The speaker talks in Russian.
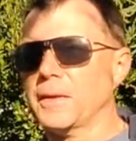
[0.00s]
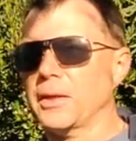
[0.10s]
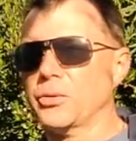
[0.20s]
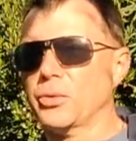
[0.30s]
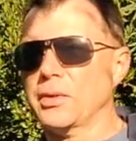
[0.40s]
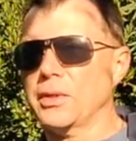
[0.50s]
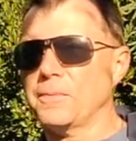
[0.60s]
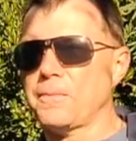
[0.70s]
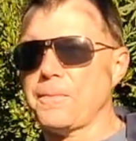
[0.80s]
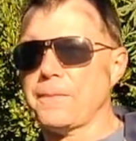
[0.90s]
который,
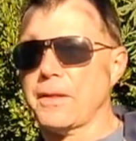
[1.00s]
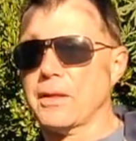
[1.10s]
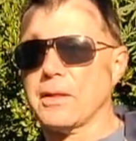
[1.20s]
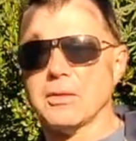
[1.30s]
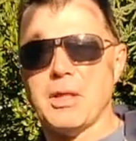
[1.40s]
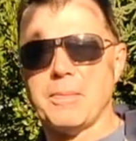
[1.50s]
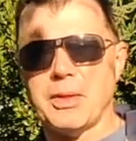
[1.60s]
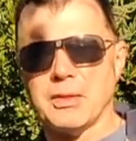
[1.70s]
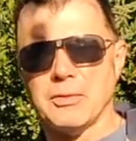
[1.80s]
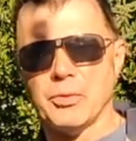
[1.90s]
когда я
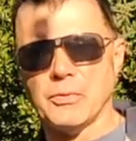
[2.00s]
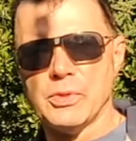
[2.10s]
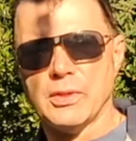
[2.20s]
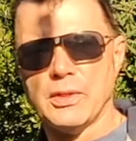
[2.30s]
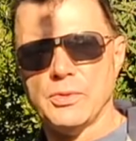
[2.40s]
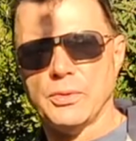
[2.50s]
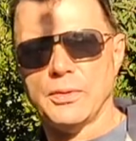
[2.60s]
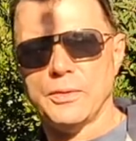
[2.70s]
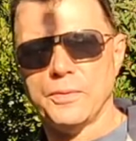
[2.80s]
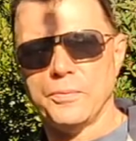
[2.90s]
приехал в Новую Зеландию,
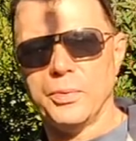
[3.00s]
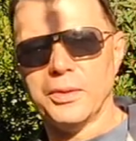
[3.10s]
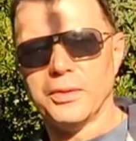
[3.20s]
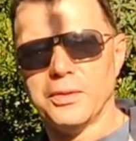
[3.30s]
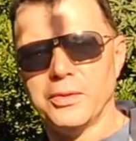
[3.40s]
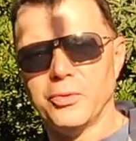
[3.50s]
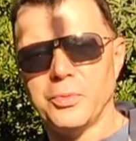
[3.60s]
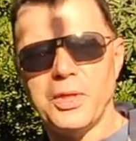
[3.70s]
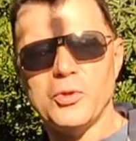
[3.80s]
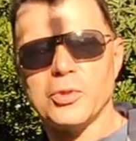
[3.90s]
был у
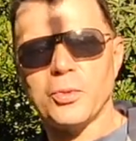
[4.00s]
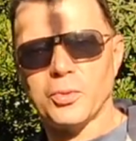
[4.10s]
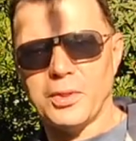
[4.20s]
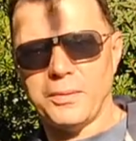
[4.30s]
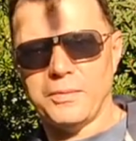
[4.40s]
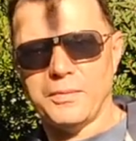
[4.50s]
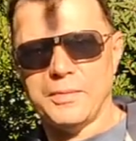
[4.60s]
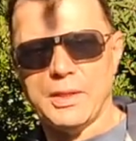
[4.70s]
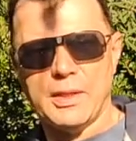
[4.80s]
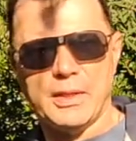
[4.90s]
меня инструктором
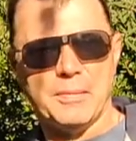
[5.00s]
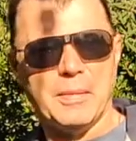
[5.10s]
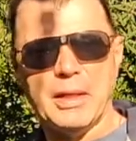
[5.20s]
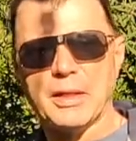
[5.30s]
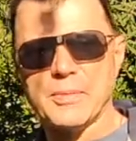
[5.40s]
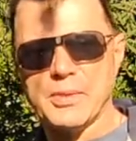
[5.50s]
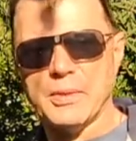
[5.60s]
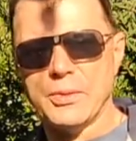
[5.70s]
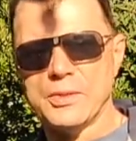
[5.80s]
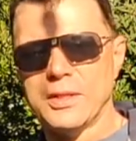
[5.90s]
на маленьком
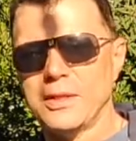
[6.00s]
самолете.